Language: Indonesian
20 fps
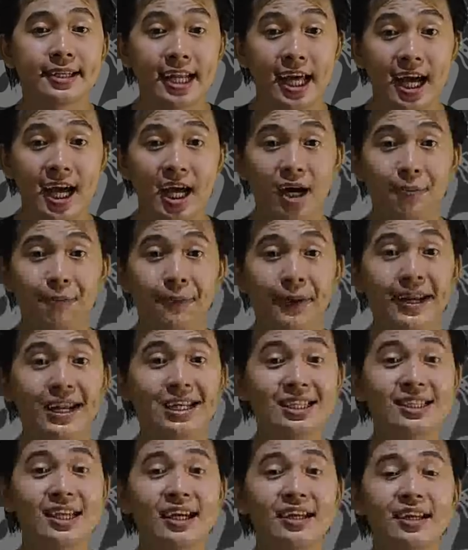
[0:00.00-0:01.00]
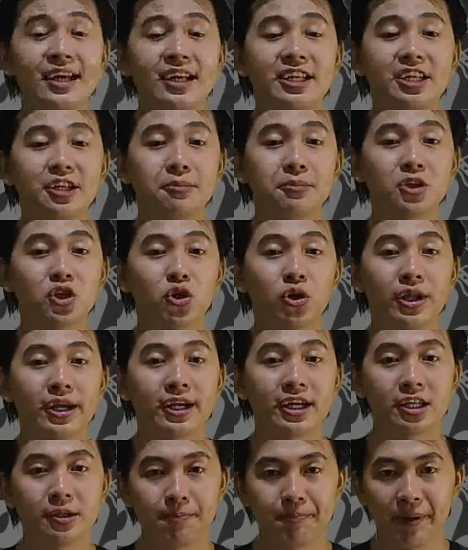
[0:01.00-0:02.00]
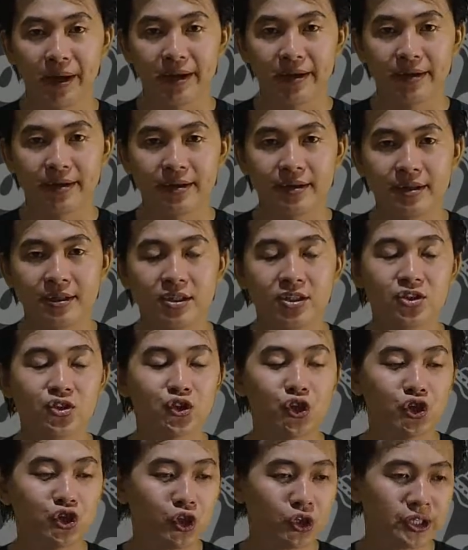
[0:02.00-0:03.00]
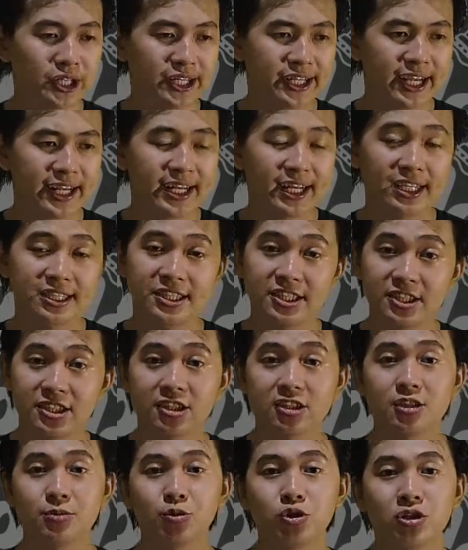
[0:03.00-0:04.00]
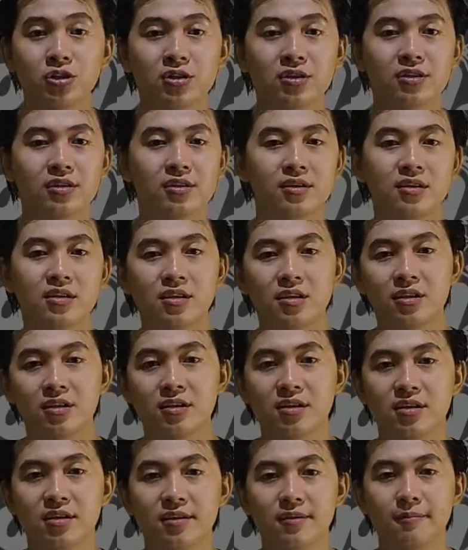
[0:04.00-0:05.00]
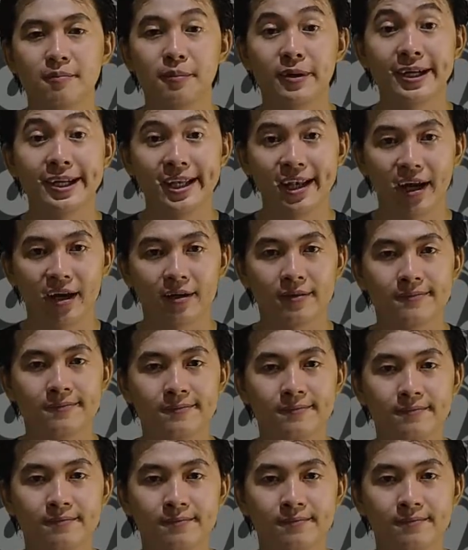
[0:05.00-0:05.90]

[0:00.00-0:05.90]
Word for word: Nah, pada saat Daniel menoleh ke depan, sosok dari anak kecil tersebut menghilang.